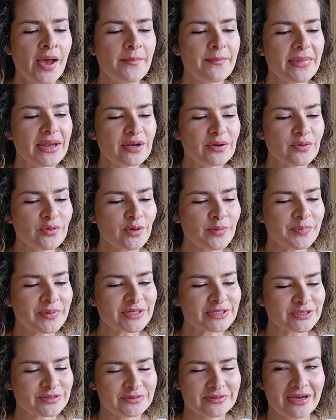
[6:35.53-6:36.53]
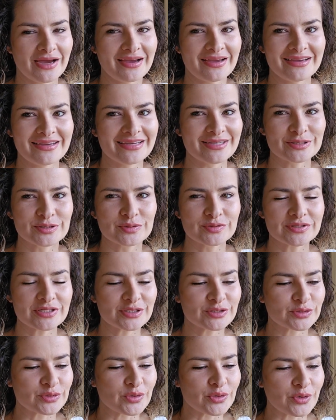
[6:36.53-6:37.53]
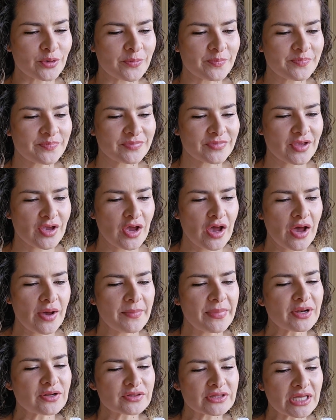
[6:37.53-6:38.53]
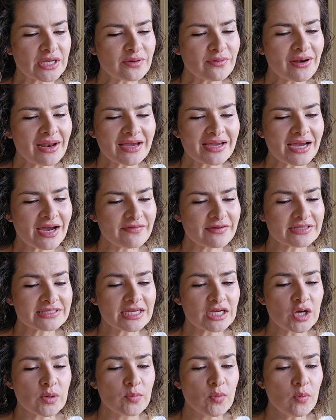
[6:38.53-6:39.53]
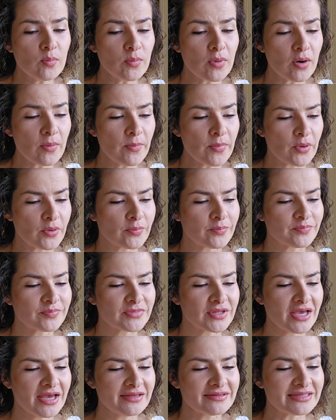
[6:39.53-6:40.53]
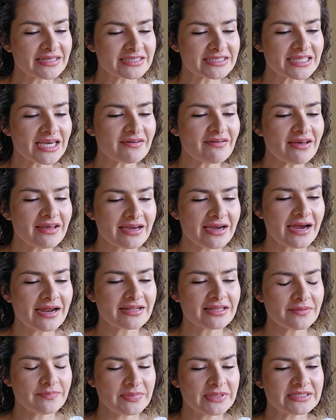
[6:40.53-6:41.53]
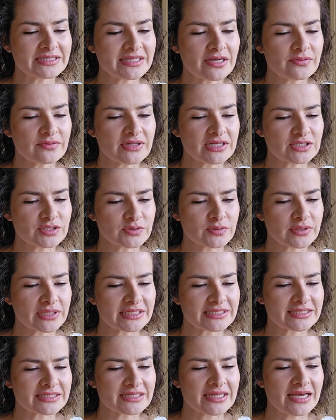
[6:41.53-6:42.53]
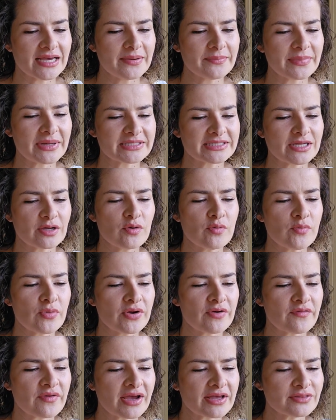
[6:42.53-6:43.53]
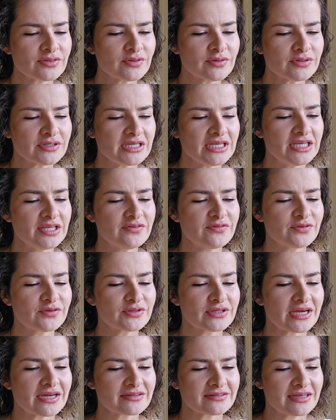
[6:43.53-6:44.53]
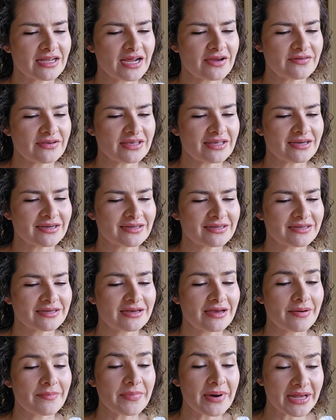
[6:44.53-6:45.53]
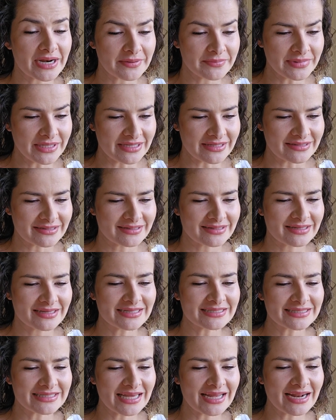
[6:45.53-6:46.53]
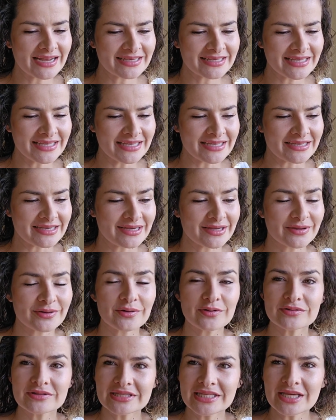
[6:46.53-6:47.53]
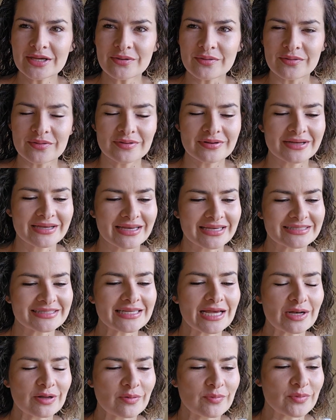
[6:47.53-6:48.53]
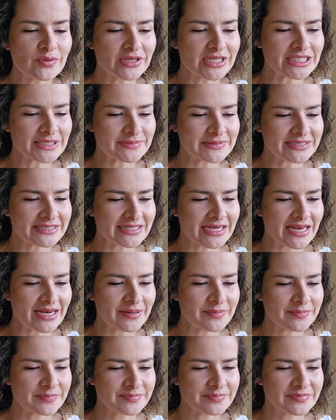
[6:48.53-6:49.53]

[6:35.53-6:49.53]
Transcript: Menudo personaje, es un tesoro, pero tengo la cabeza como un bombo. Deseaba dejar de pensar unas horas, pasar un buen rato y disfrutar de la vida. Para mí, estar aquí contigo es algo muy especial.